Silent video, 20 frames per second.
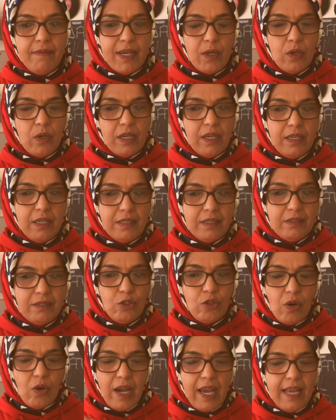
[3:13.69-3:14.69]
ve e,
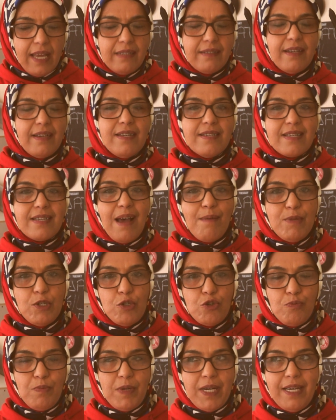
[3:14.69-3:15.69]
çok enteresan
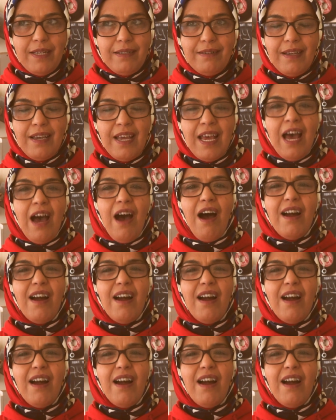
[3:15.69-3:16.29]
bir cümleydi.